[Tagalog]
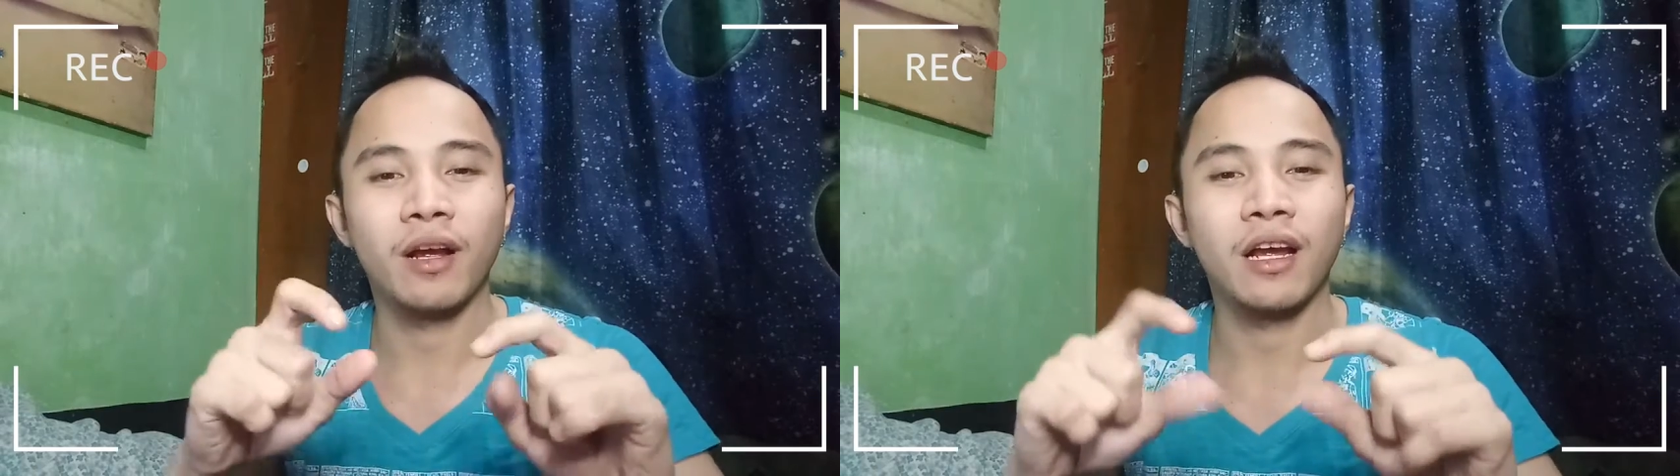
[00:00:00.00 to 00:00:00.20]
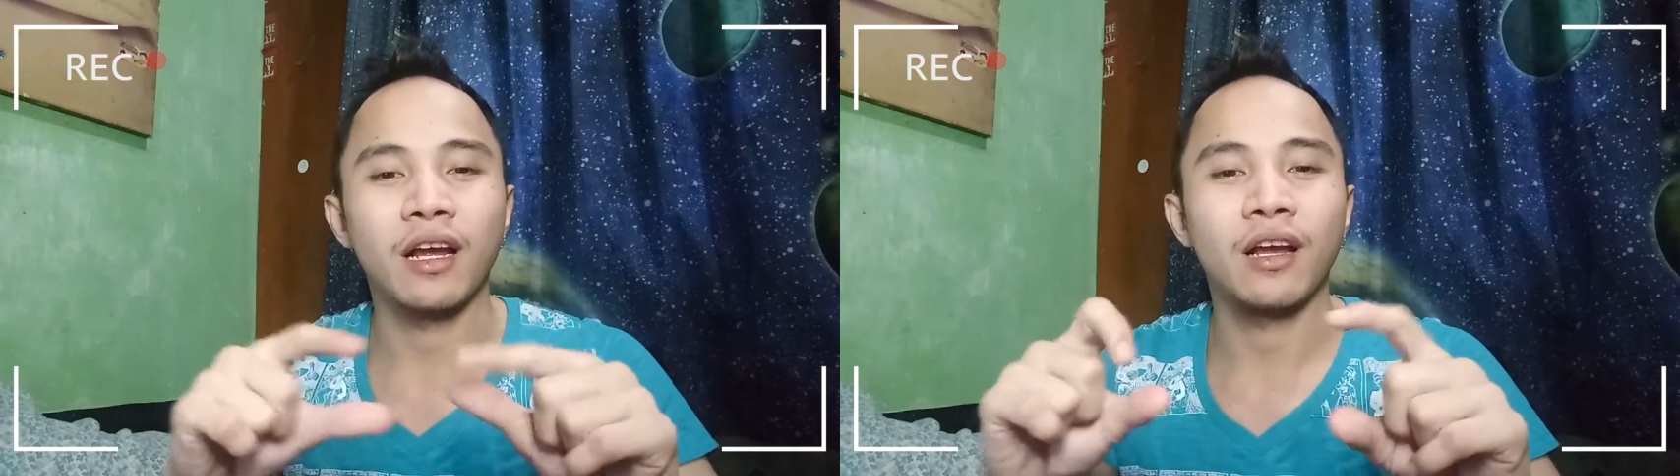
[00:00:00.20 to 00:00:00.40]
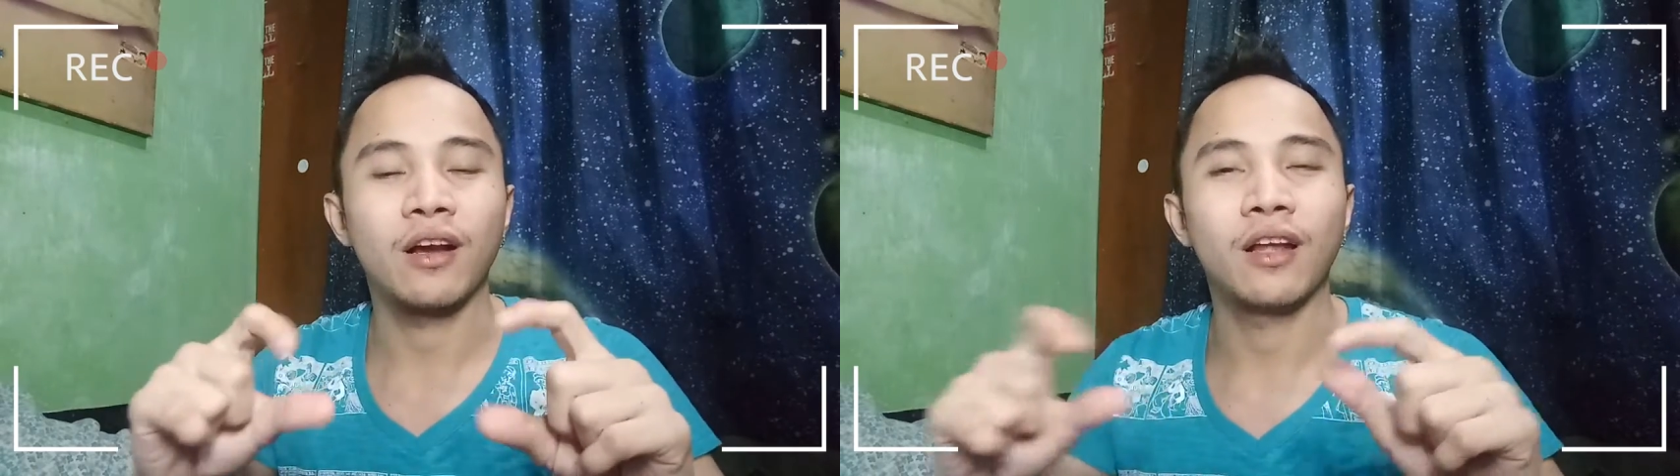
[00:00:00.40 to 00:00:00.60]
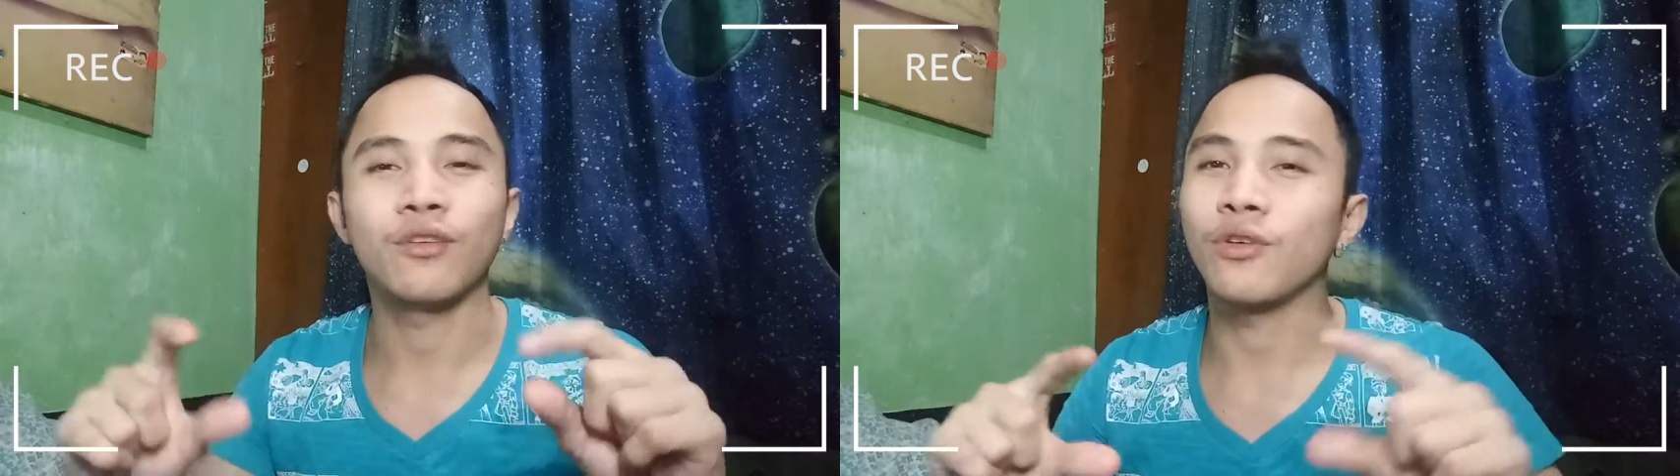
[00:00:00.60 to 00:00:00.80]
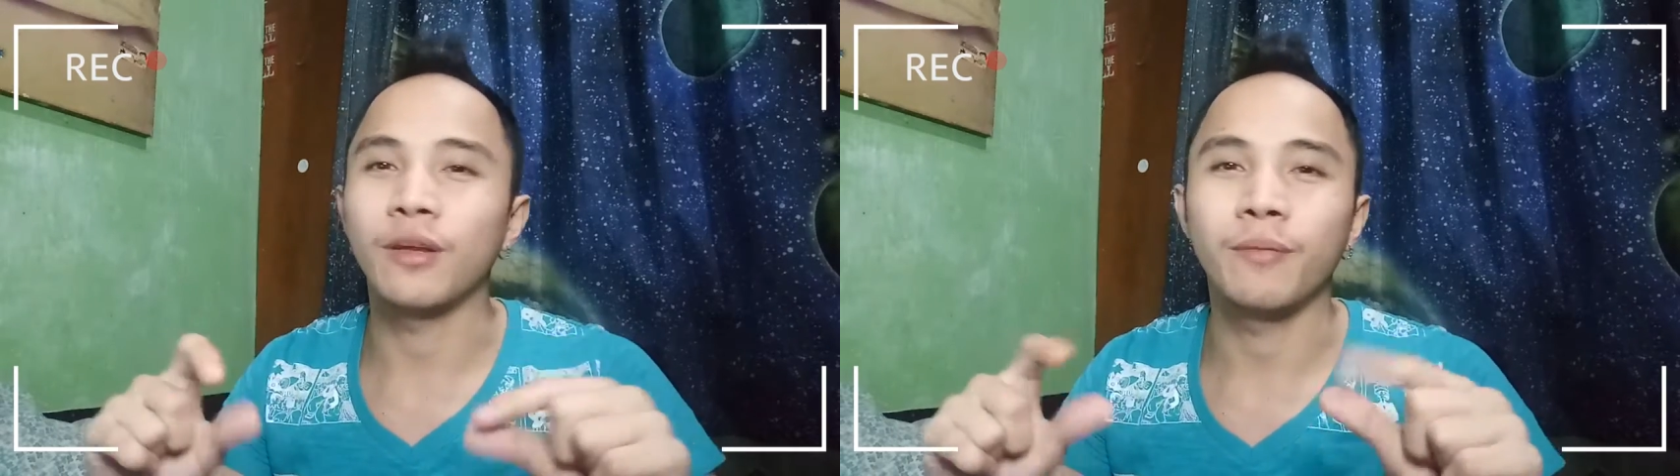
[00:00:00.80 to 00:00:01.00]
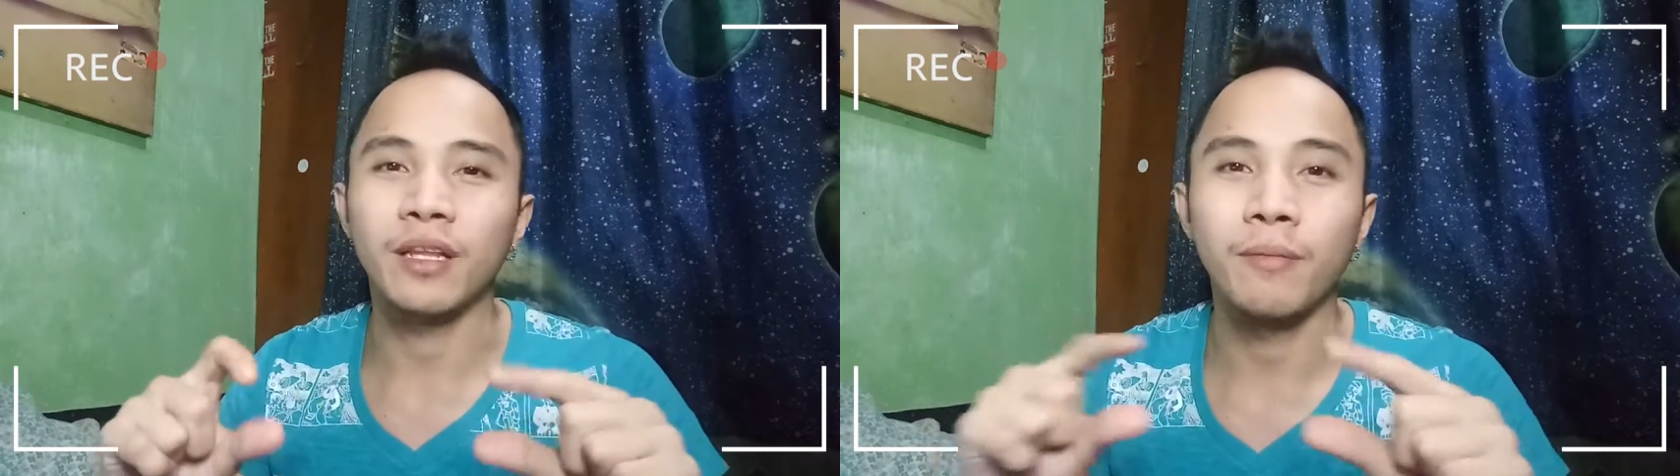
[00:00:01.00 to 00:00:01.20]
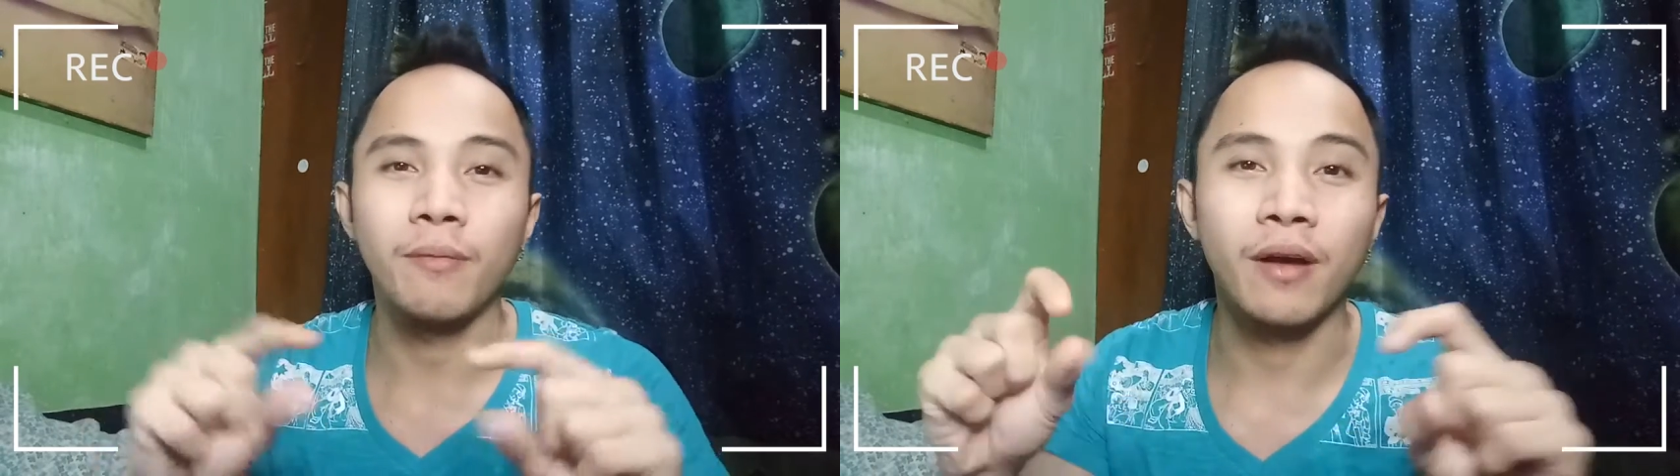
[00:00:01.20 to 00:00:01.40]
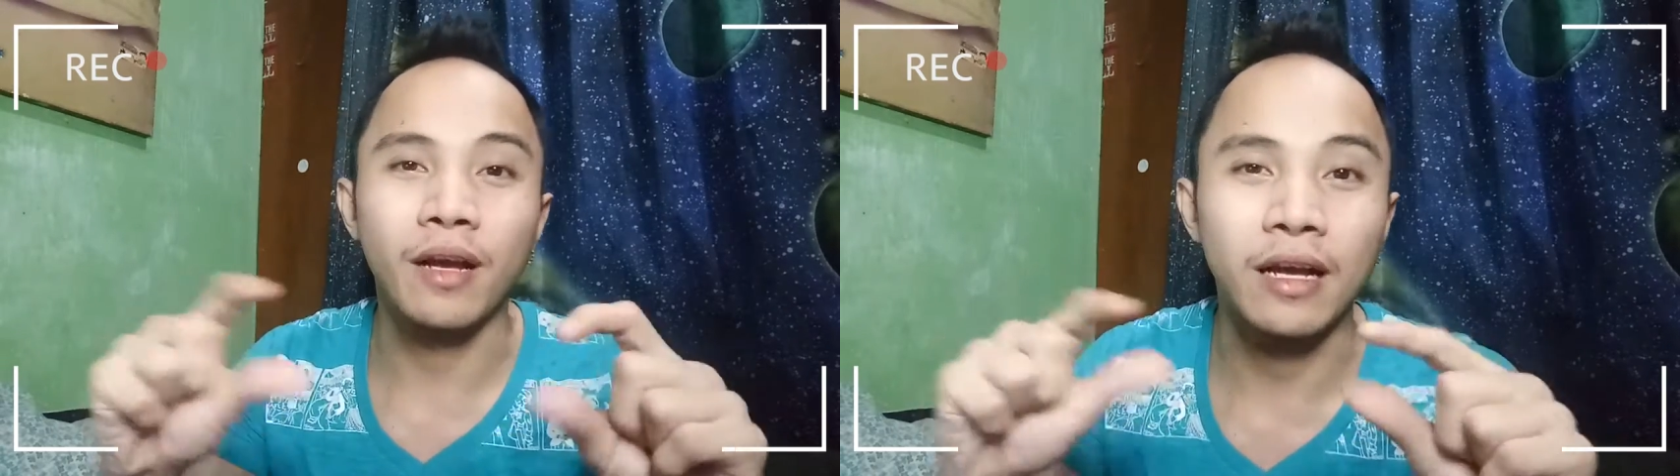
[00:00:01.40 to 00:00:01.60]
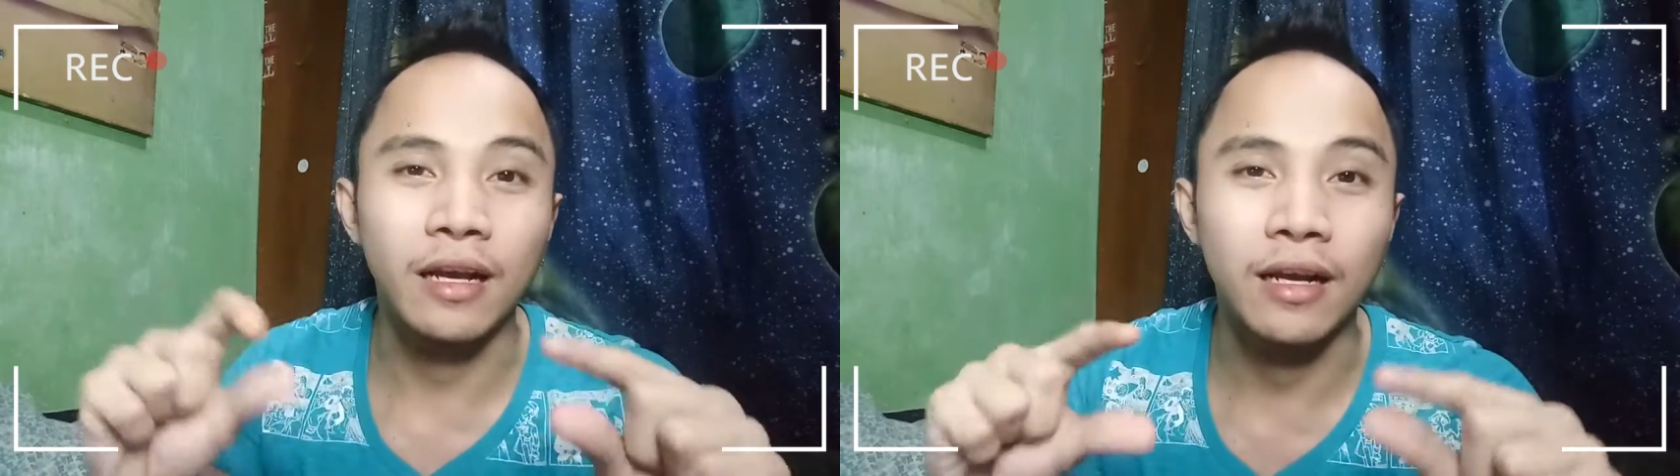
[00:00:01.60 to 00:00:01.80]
mga ano iba't ibang mga